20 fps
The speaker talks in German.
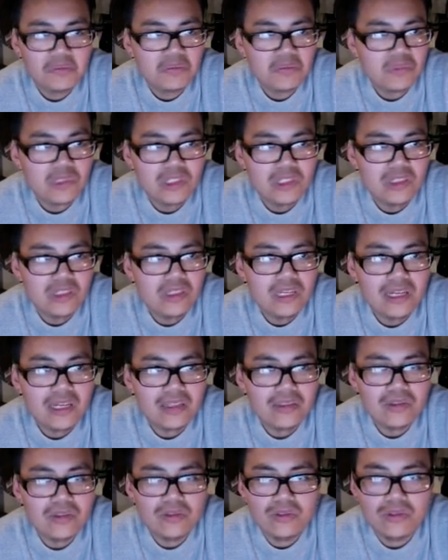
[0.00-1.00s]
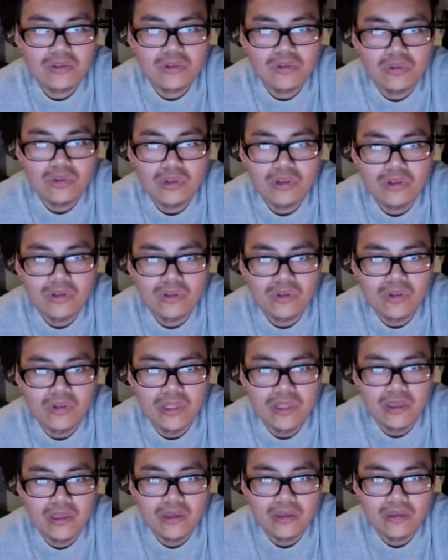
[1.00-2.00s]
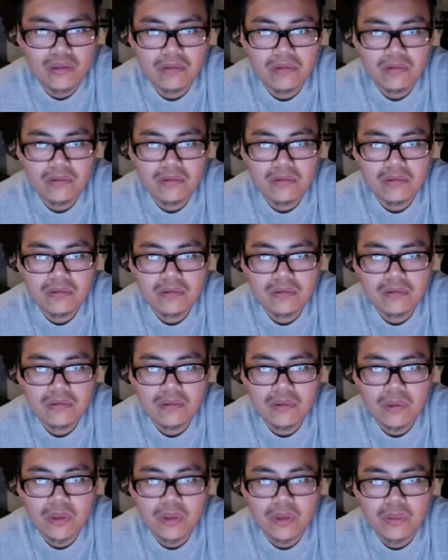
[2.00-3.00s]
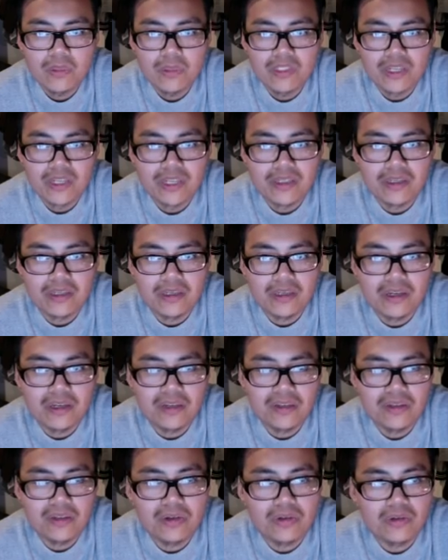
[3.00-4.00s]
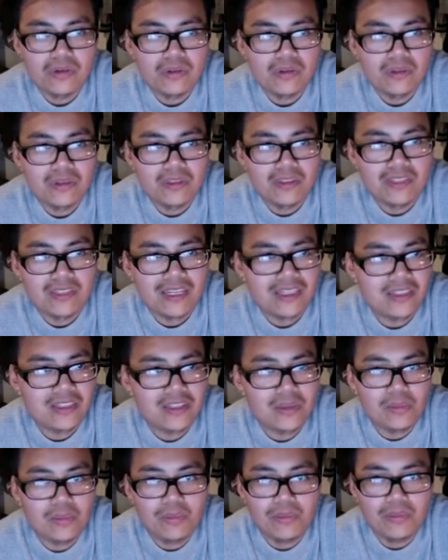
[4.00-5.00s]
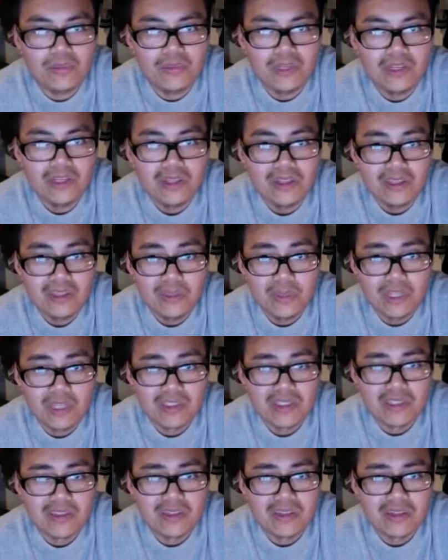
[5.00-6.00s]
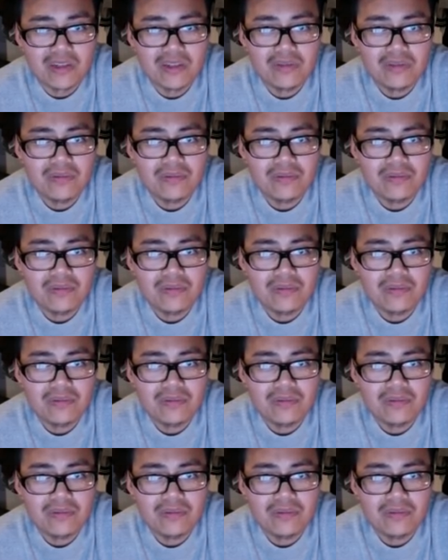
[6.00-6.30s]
Sieht ganz gut aus, solide. Psychic, ja genau. Ist eigentlich der, die beste Attacke.